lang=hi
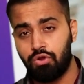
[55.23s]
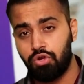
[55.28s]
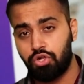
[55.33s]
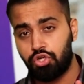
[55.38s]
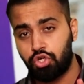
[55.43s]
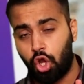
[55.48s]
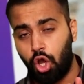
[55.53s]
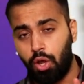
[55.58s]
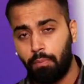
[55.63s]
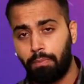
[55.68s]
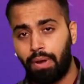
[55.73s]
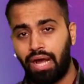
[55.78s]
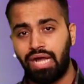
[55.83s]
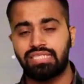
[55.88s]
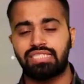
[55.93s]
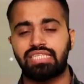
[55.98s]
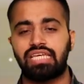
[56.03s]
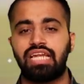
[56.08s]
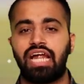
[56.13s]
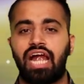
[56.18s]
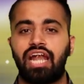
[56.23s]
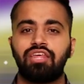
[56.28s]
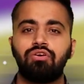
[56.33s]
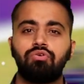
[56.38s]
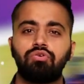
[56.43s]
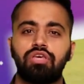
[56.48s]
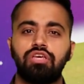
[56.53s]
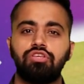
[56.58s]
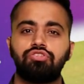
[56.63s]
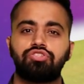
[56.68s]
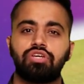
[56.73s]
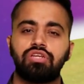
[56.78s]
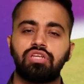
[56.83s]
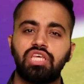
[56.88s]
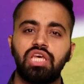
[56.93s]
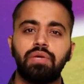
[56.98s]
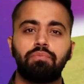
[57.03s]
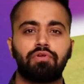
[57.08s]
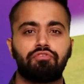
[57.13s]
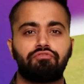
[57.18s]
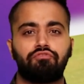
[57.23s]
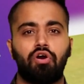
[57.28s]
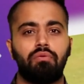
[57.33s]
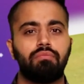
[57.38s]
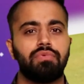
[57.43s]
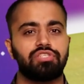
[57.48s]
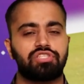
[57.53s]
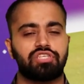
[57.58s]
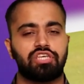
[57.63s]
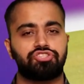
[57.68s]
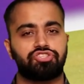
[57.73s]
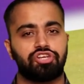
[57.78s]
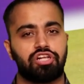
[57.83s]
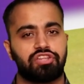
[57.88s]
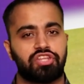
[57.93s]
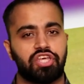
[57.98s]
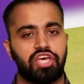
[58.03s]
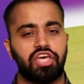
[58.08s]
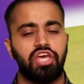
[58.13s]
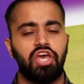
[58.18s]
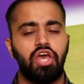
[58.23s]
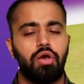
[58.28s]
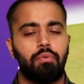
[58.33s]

उन टॉप पांच खिलाड़ियों की जिनके परफॉर्मेंस के चलते